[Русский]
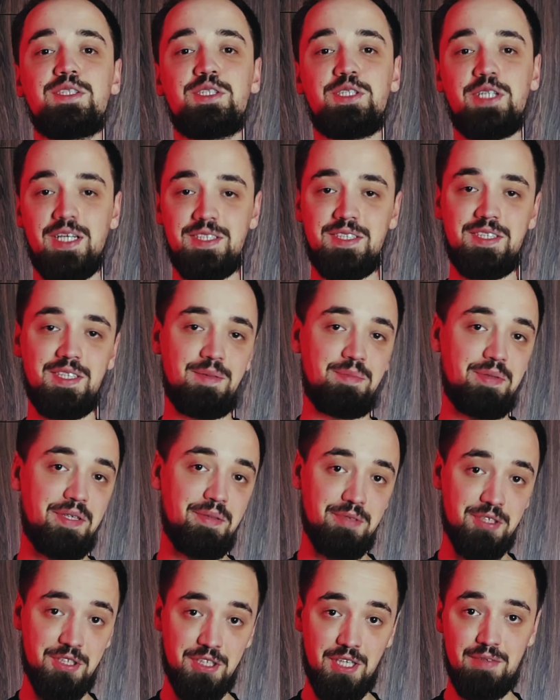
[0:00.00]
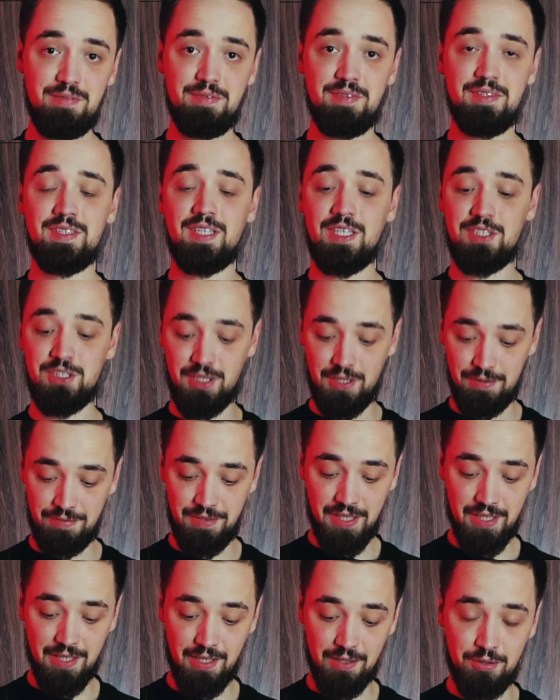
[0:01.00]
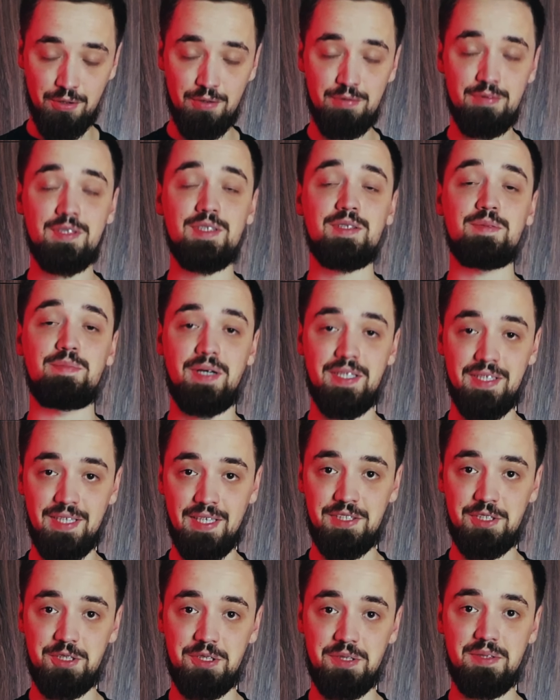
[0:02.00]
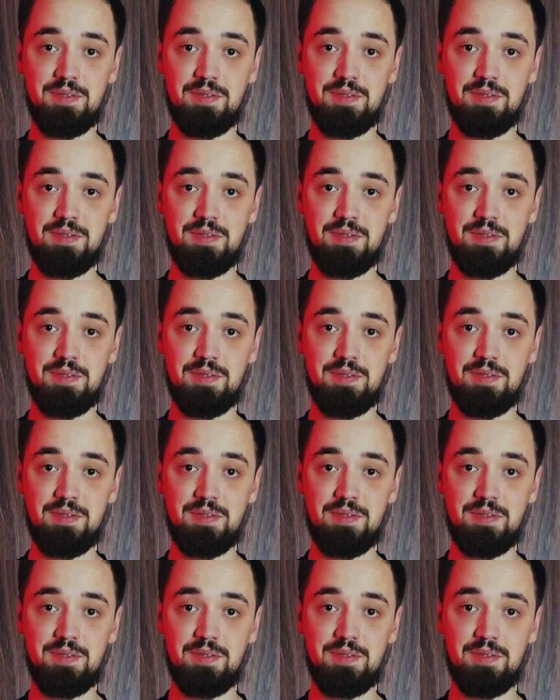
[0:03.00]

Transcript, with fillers: Тщательно перемешав, наш оливье готов к подаче.